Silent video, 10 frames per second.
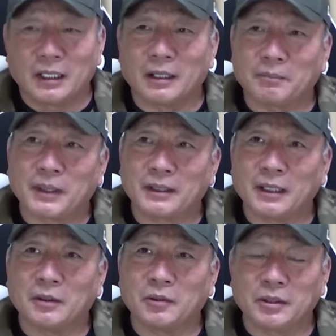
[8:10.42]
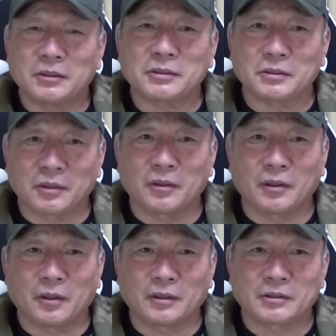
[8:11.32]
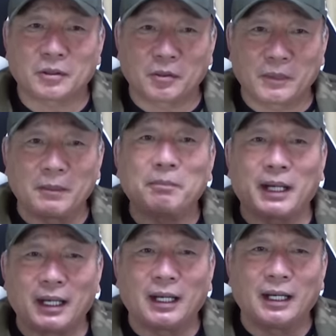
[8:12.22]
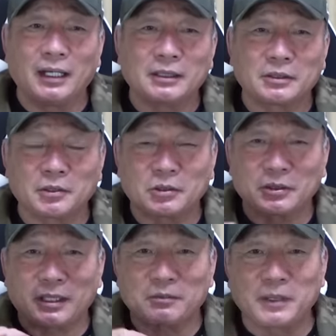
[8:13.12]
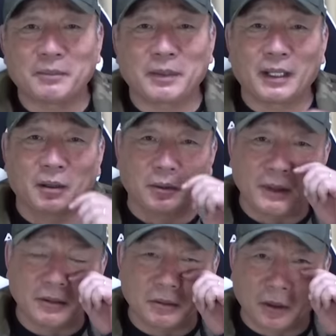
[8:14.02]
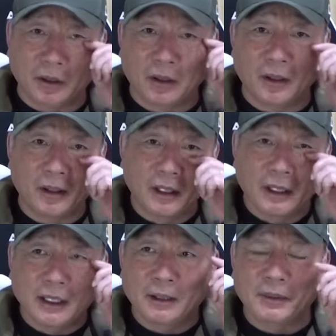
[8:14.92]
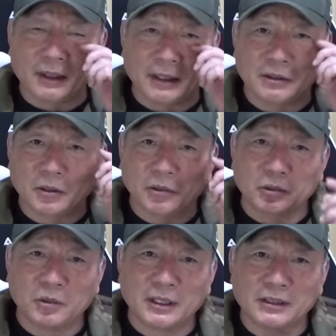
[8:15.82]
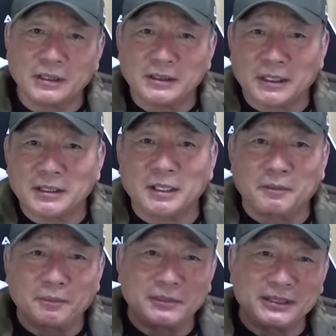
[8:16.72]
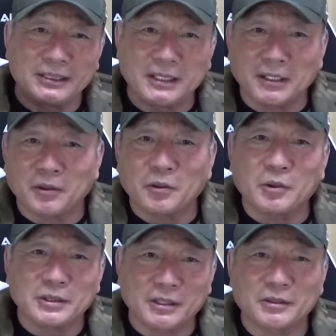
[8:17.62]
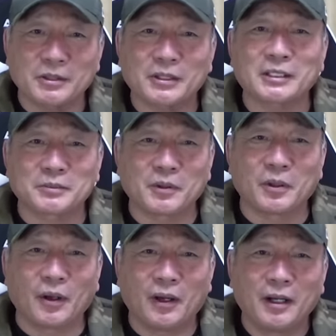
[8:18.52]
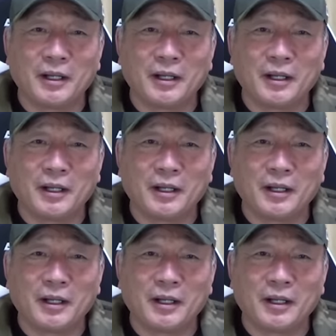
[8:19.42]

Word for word: やっぱりねオリックスのそのメンバー、そうそうたるメンバーを見ると、やっぱね相当な実績者実績を残してる人たちも